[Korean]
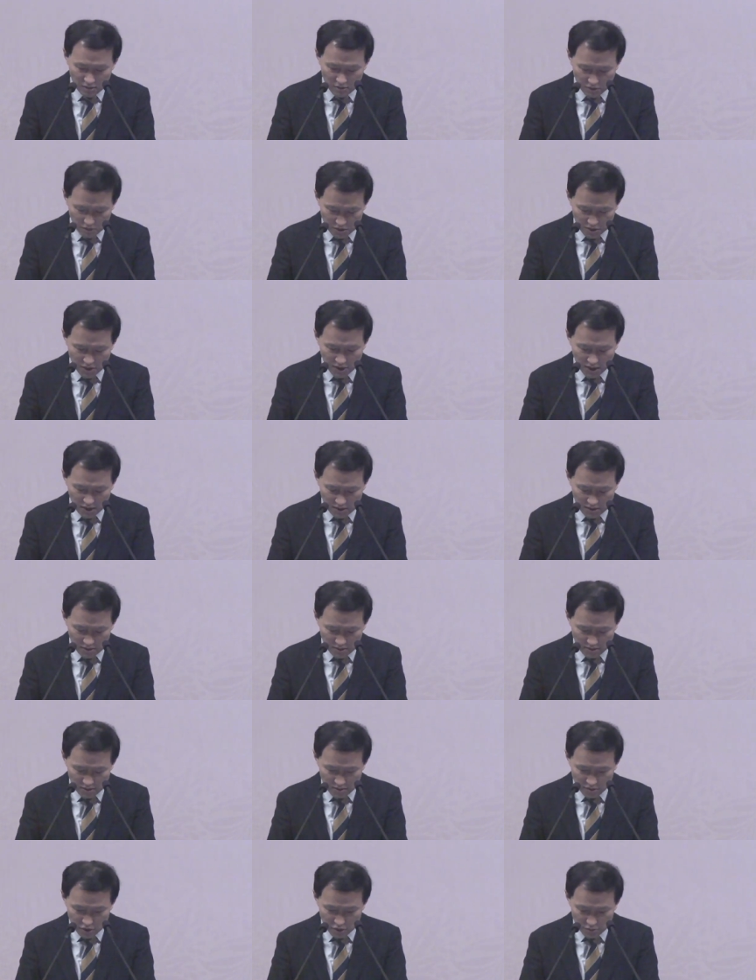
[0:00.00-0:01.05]
도전하는
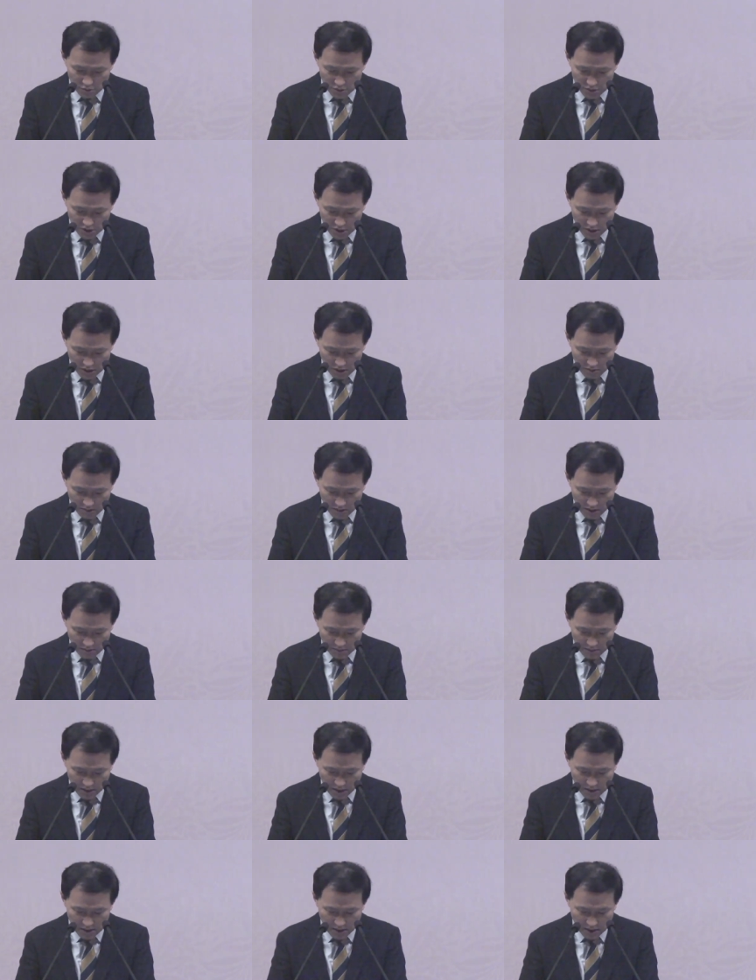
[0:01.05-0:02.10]
그런 축복들이 있기를
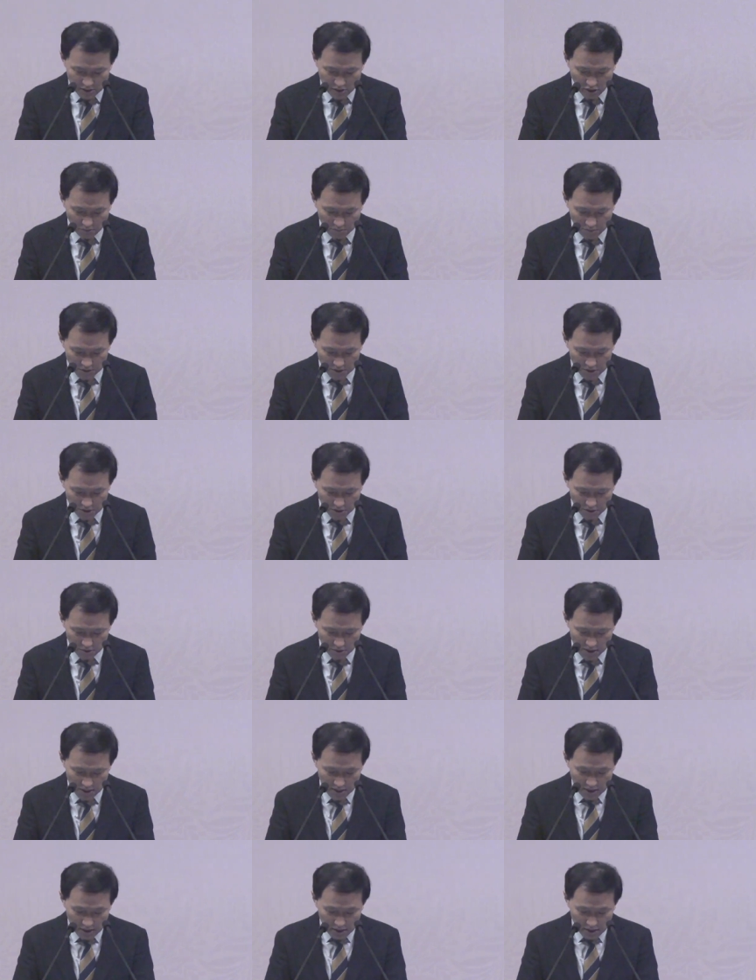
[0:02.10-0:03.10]
바랍니다. 자, 첫 번째로